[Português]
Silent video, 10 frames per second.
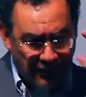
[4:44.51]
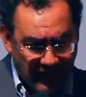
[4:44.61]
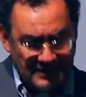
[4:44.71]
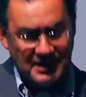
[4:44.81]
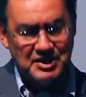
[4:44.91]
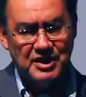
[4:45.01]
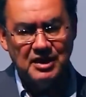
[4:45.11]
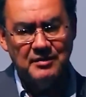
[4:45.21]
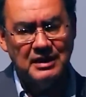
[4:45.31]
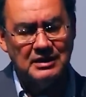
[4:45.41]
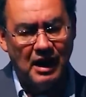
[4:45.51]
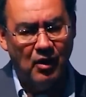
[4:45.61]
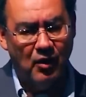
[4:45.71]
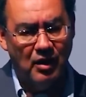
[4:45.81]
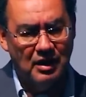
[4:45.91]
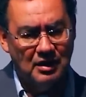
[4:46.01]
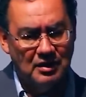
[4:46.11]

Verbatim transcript: faz essa higiene mental,